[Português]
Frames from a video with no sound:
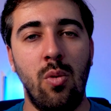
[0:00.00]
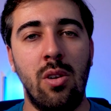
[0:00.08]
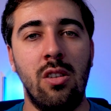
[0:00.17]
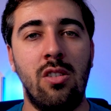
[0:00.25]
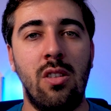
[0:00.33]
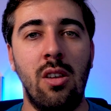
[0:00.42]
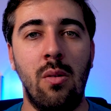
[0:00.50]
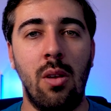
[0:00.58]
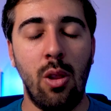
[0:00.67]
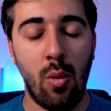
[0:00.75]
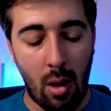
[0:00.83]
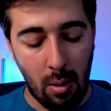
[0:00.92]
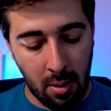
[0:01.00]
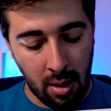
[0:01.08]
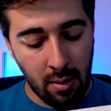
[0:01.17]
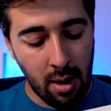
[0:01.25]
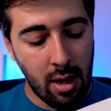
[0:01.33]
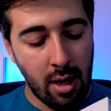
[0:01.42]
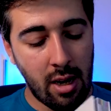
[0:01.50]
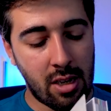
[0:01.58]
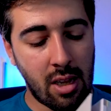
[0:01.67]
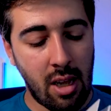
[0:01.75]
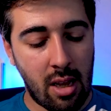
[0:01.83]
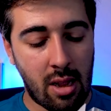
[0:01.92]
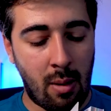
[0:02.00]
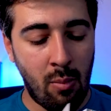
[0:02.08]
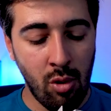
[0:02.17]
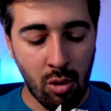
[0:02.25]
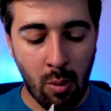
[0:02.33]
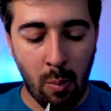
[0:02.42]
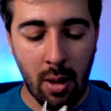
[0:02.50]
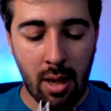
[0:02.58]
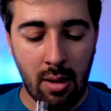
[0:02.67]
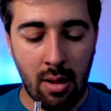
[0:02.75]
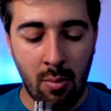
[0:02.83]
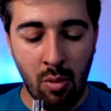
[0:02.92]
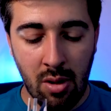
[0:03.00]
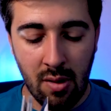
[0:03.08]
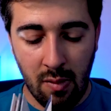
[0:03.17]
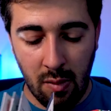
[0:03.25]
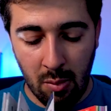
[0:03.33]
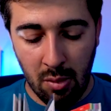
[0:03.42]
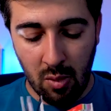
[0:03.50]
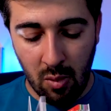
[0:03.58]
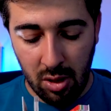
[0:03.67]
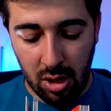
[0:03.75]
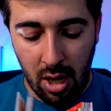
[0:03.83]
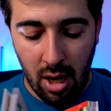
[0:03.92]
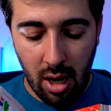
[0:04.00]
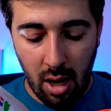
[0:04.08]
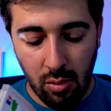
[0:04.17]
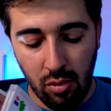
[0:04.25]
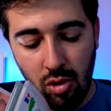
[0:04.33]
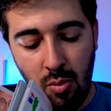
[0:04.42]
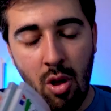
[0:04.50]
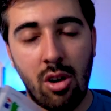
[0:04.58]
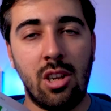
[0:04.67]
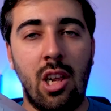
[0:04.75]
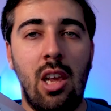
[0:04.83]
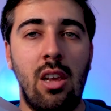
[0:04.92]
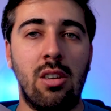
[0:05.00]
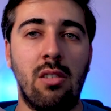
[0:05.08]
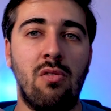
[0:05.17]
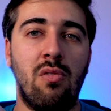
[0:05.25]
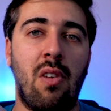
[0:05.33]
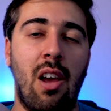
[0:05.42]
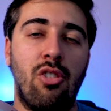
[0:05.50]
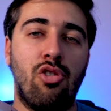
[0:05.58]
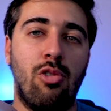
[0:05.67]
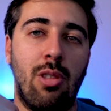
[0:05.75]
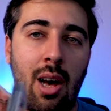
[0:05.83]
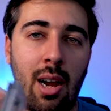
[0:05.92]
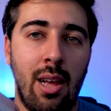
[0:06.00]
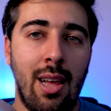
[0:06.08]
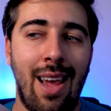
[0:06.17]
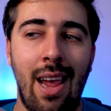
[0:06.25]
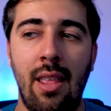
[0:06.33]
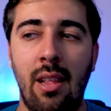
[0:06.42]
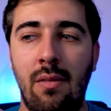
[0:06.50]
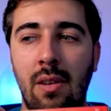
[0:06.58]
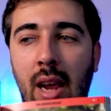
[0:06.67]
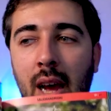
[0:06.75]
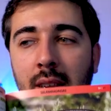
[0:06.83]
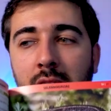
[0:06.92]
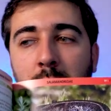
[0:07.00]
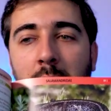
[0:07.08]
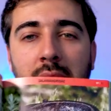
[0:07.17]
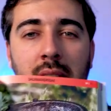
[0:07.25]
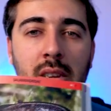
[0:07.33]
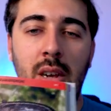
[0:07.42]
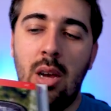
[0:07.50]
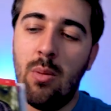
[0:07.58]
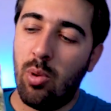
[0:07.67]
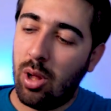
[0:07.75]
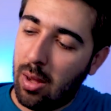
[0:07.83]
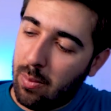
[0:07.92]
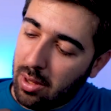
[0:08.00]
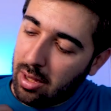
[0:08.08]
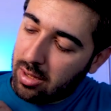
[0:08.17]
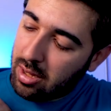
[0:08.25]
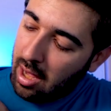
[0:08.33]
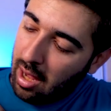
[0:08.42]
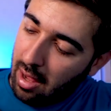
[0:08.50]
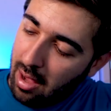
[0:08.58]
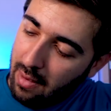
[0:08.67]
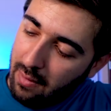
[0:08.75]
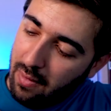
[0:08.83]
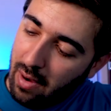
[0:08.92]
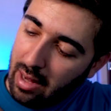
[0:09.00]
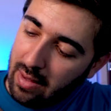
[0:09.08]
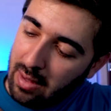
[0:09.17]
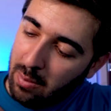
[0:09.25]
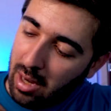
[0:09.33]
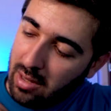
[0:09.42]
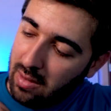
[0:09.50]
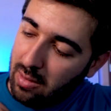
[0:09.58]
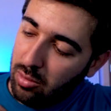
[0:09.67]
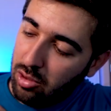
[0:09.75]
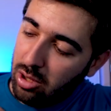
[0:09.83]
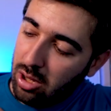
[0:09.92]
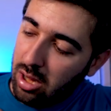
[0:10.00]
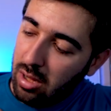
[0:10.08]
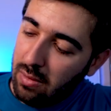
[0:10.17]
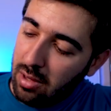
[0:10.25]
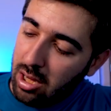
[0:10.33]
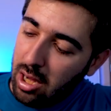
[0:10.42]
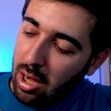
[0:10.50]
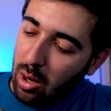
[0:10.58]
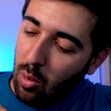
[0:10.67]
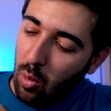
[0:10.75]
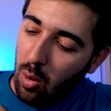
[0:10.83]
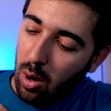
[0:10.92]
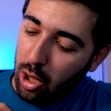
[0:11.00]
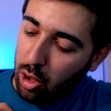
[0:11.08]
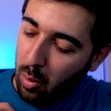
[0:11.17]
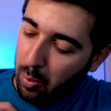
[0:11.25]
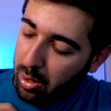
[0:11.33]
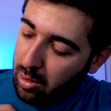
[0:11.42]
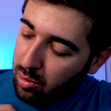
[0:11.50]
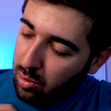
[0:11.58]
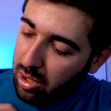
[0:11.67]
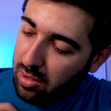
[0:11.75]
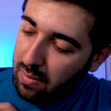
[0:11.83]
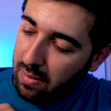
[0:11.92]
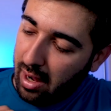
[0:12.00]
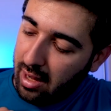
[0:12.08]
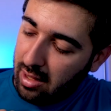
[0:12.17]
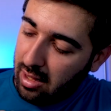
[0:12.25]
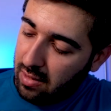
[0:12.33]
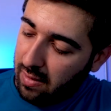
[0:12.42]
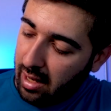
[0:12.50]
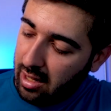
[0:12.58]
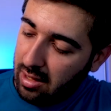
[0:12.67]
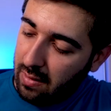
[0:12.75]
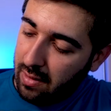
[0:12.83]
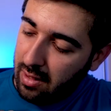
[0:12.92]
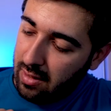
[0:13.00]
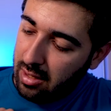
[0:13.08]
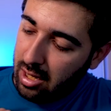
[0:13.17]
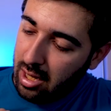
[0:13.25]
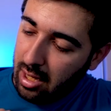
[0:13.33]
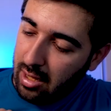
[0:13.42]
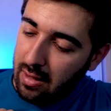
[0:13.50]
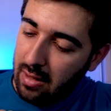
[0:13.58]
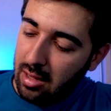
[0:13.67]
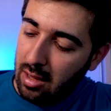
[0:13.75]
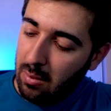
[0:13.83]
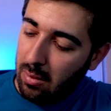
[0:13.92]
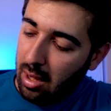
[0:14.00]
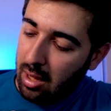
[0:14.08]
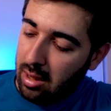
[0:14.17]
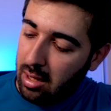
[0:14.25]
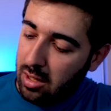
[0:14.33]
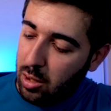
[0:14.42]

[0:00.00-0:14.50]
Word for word: do Ernestino e do Albano. Este guia está muito completo e tem muitas informações e é um dos melhores guias que vos vai ajudar a identificar as espécies. Porquê? Porque eles têm várias imagens ilustrativas com as comparações várias, das várias diferenças que existem entre as